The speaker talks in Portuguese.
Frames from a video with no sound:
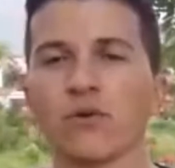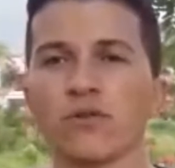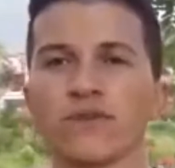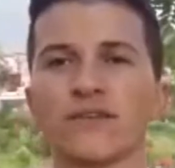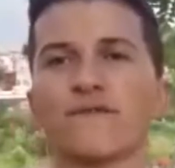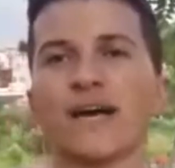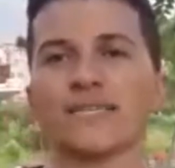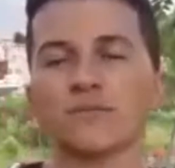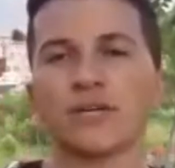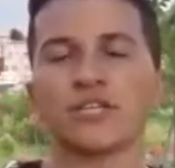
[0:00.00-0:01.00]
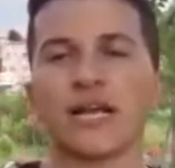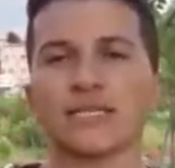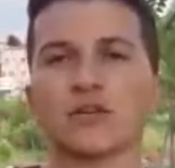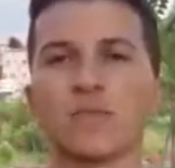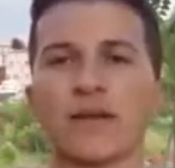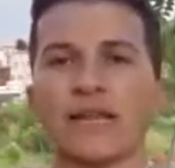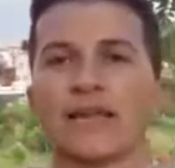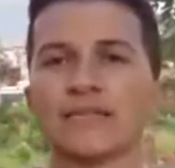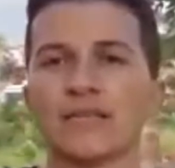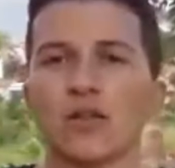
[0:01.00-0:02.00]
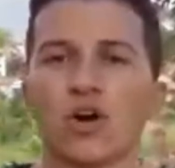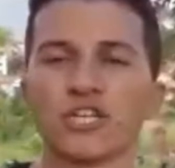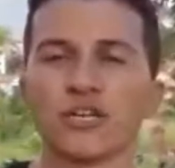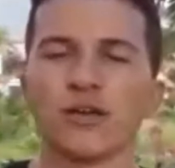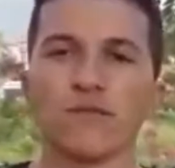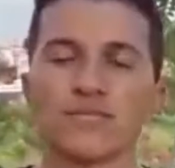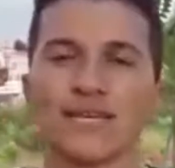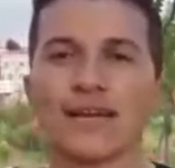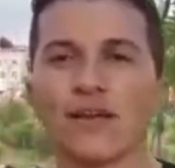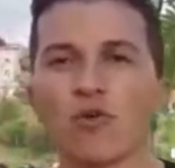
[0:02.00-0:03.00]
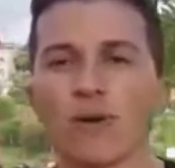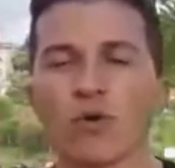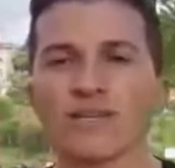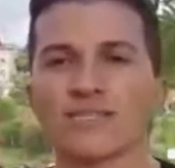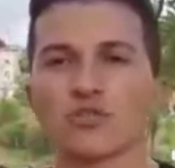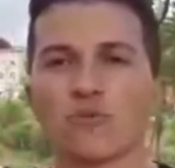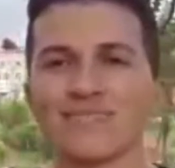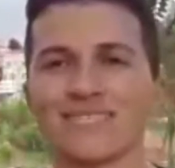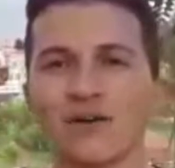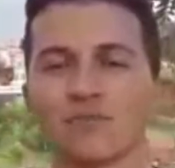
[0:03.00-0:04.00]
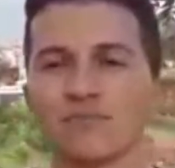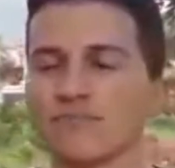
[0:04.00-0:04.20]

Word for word: Quando você faz uma indicação para ir lá nessa loja, você ganha alguma coisa de comissão?